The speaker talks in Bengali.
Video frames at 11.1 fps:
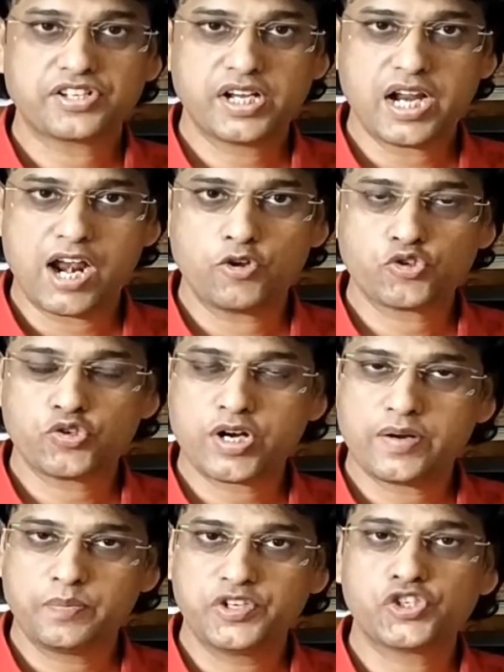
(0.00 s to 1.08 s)
আজকের
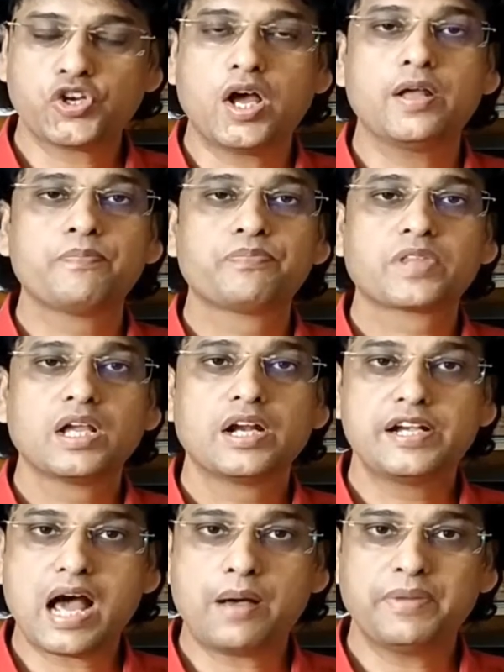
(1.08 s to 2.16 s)
আলোচনার বিষয়
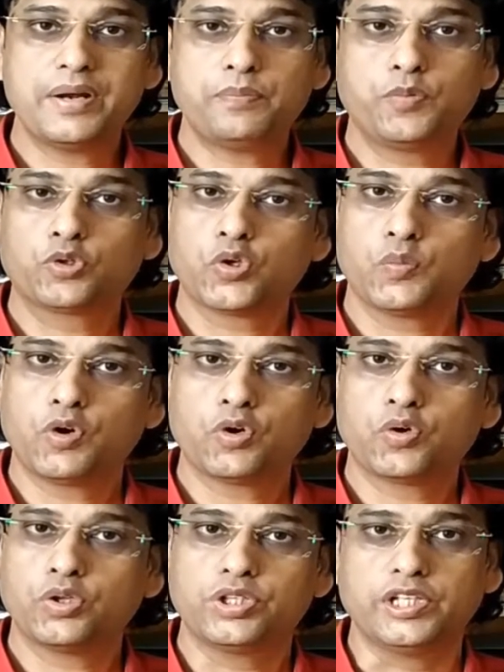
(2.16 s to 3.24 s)
নামের প্রথম
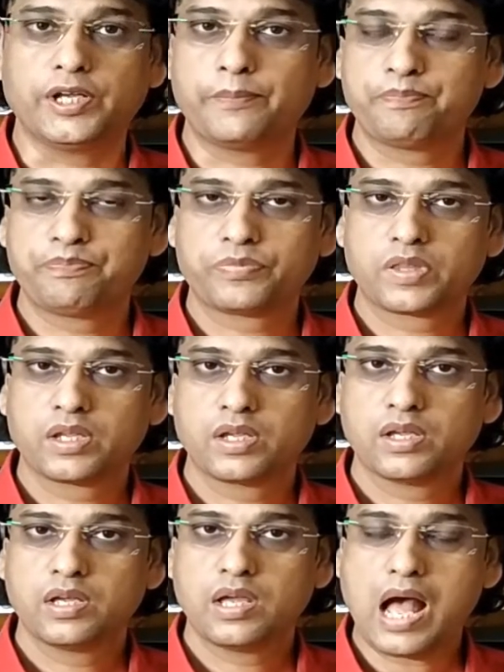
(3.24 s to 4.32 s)
অক্ষর দিয়ে
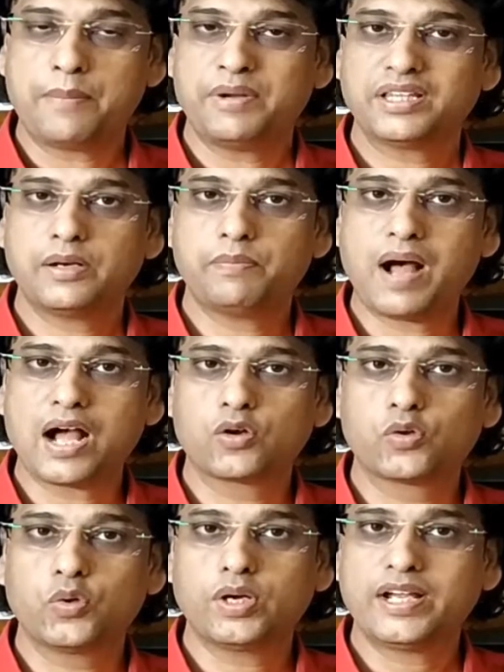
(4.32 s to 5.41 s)
আমাদের
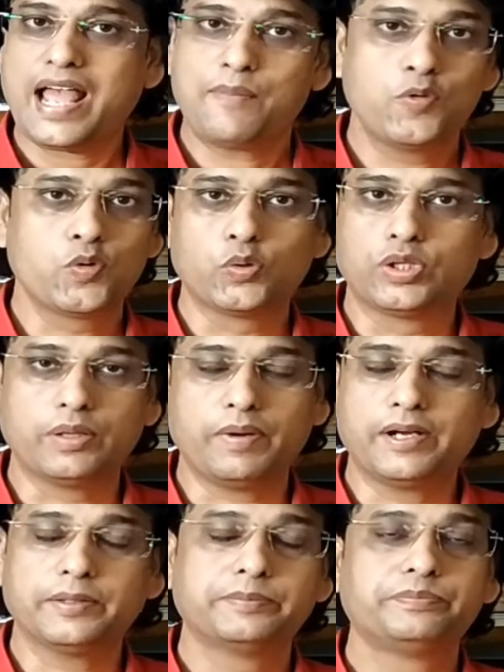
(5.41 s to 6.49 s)
ভাগ্য কেমন হতে
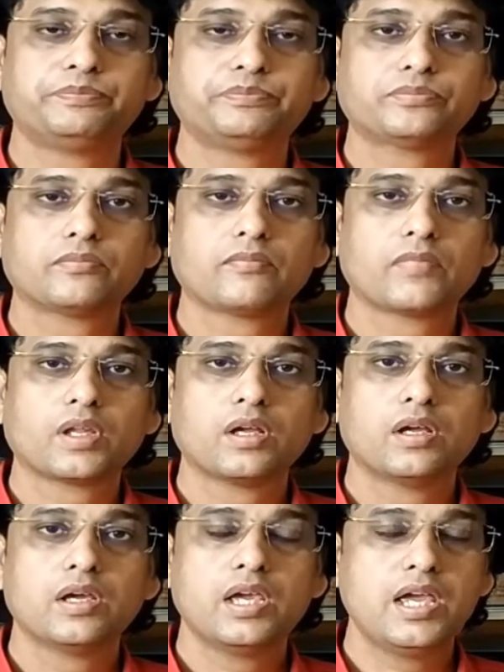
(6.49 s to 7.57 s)
পারে
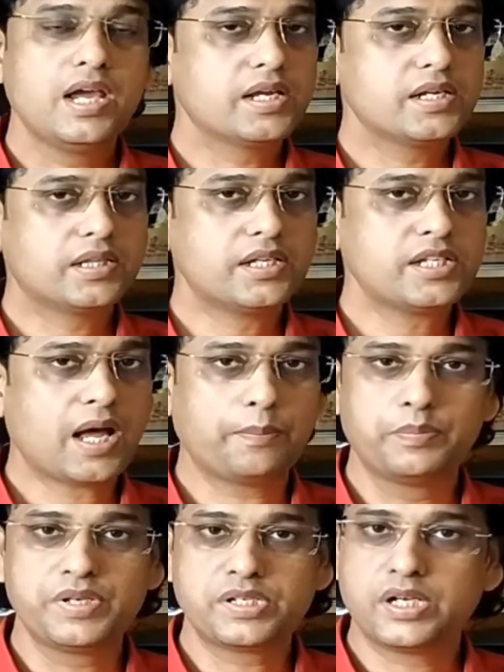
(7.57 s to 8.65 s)
ইংরেজিতে
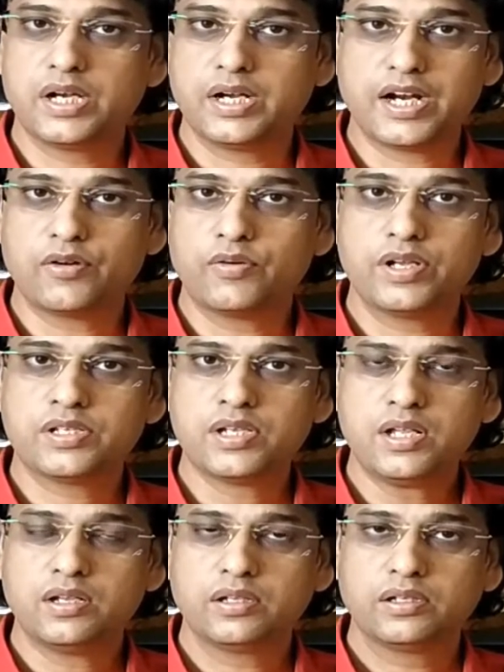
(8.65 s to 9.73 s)
ছাব্বিশটি লেটার
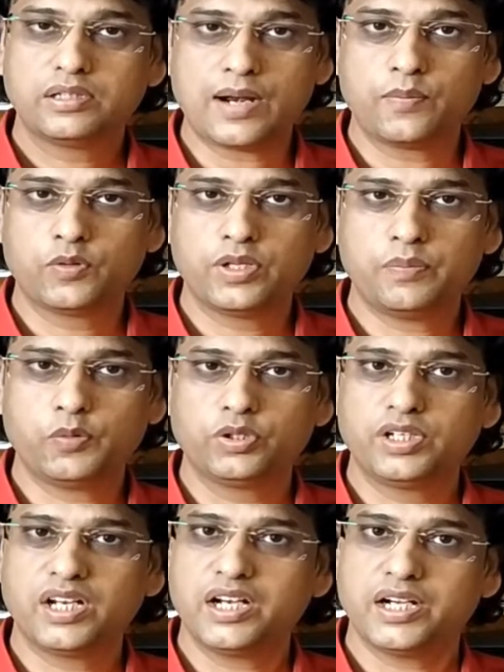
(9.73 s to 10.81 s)
রয়েছে তার মধ্যে
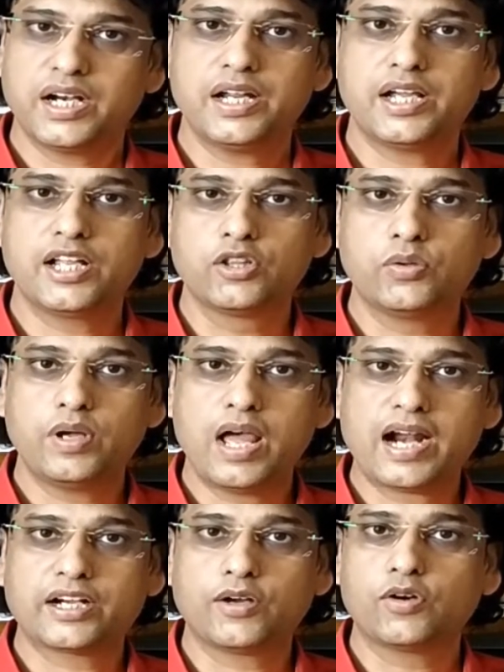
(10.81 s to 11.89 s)
প্রতিটা লেটারই কিন্তু
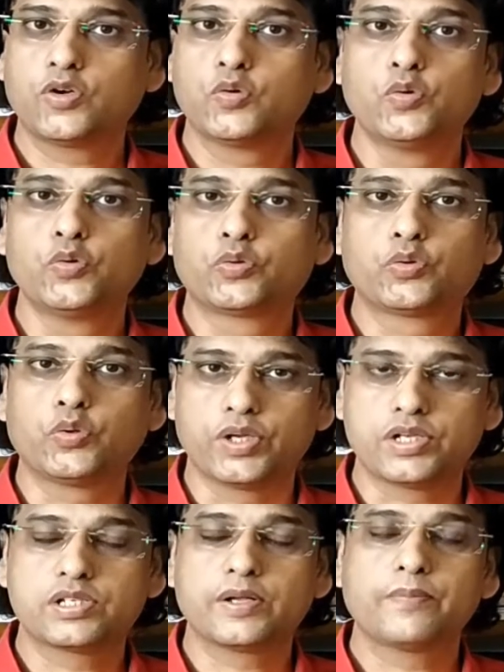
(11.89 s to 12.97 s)
একটা করে গুরুত্ব
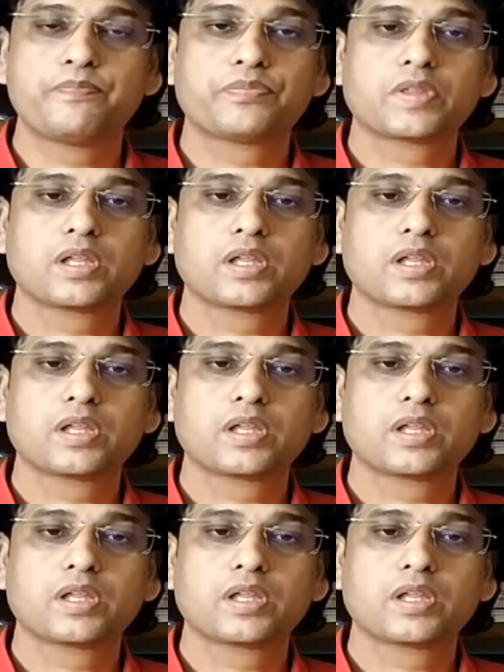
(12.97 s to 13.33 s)
রয়েছে